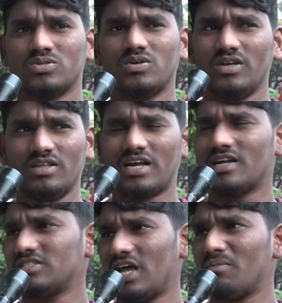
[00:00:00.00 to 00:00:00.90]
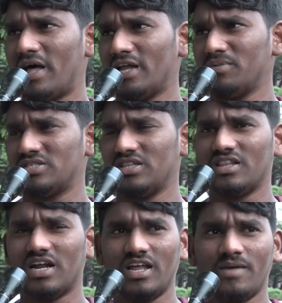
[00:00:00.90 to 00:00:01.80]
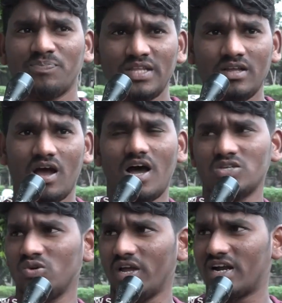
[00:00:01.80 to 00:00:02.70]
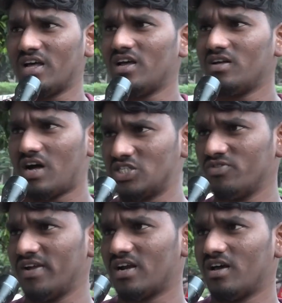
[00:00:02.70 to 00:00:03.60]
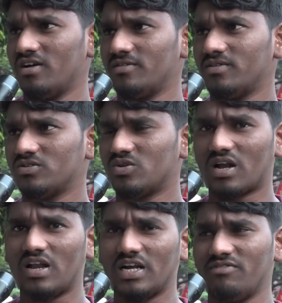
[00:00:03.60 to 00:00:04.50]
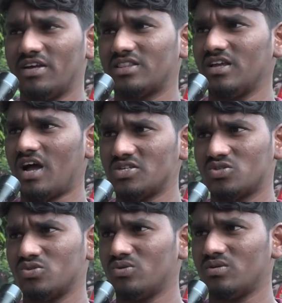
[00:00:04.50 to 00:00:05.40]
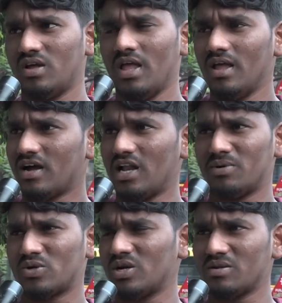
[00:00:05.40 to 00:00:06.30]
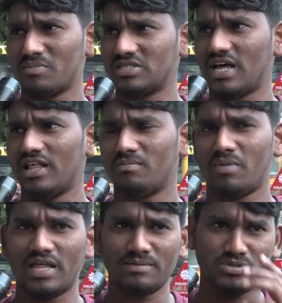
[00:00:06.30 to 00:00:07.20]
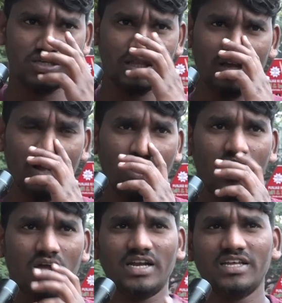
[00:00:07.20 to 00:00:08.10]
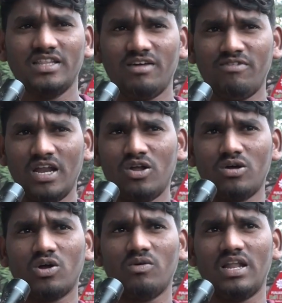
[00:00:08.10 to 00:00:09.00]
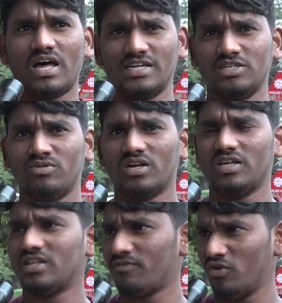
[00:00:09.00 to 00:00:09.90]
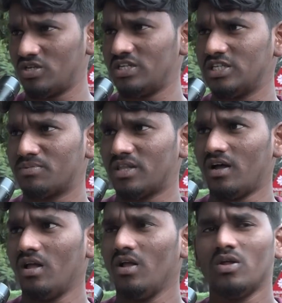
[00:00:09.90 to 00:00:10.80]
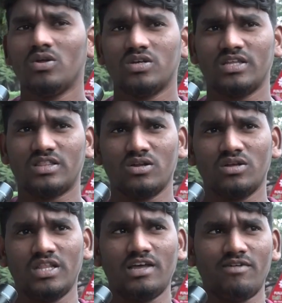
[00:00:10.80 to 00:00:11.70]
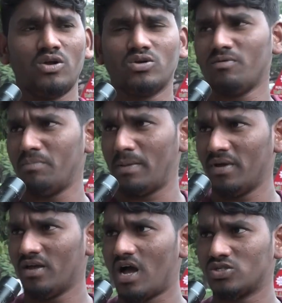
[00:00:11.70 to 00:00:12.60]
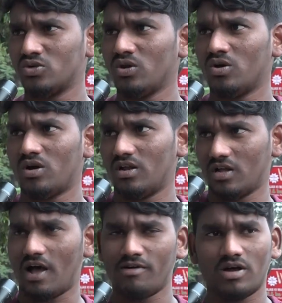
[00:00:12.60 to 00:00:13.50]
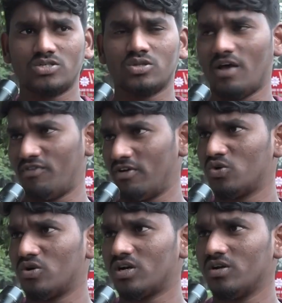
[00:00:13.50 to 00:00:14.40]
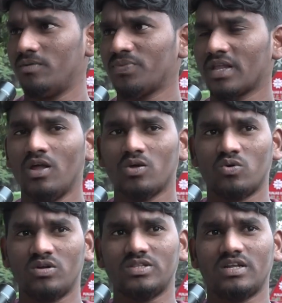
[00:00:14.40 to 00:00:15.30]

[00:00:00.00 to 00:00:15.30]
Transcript: సో ఈ రకంగా చాలా బాగా అనిపించింది ఎందుకంటే ఆశు ఎక్కడ ఆర్జీవి ఎక్కడ సో అట్లాంటి వ్యక్తి ఆశు కాలు పట్టుకోవడం నాకు చాలా బాధ అనిపించింది కానీ ఇదే వేలో ఒకవేళ ఆర్జీ ఉంటే తన ఫ్యూచర్ నేను చెప్తా సో తను ఇదే వేలో ఉంటే మేబీ ఆశులో ఆశుతో అఫైర్ పెట్టుకుంటాడు కులం